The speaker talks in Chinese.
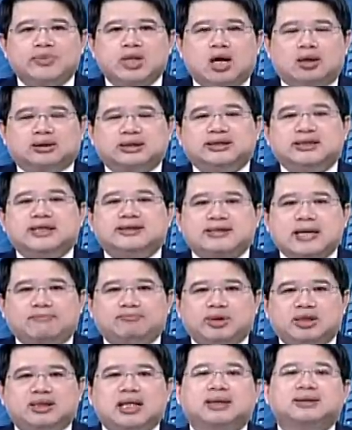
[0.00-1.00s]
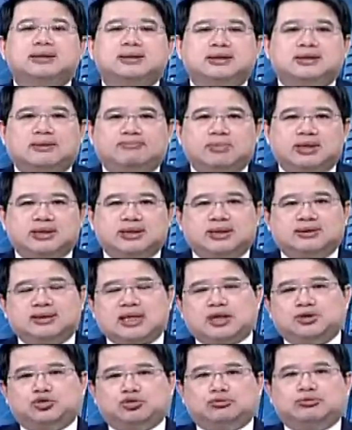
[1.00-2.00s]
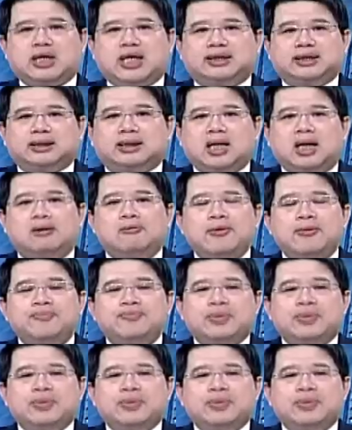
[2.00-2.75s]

哦，这些商品它是什么生产出来的哈？